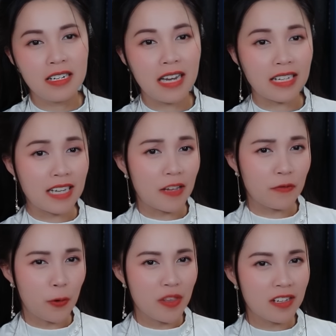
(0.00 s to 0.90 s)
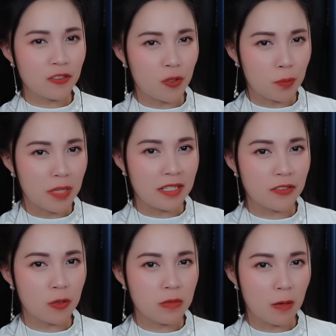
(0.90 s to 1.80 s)
Lan Lan phu nhân rùng
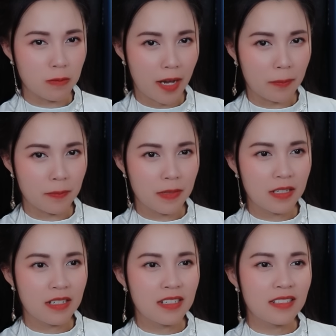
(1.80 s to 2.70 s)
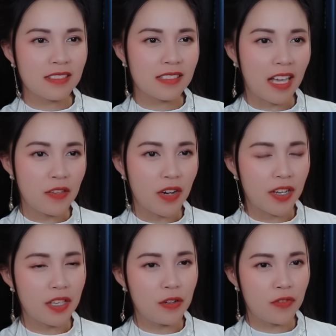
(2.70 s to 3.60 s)
mình rung cầm cập. Thấy vợ
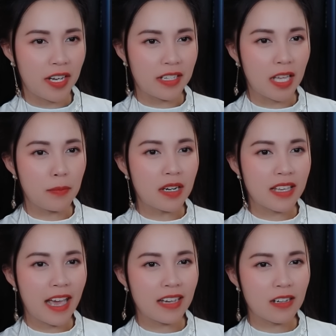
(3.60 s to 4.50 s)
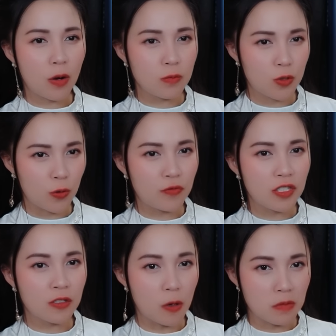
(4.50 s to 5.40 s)
như vậy thì bất giác ông chủ
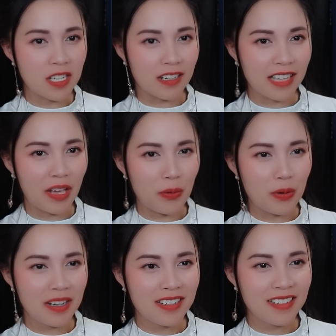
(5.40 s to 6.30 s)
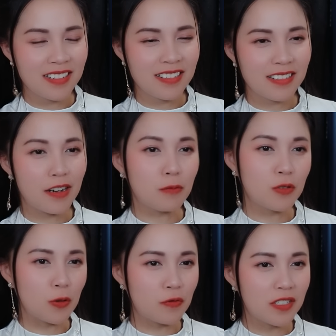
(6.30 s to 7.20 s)
vương cũng sợ theo. Ông
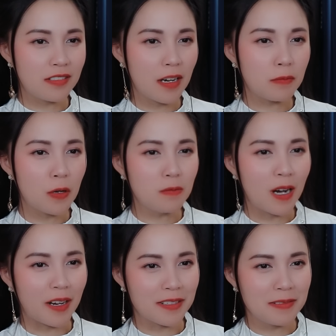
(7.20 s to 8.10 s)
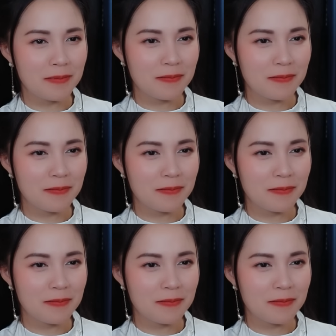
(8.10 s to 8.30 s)
chủ vương ấp úng hỏi.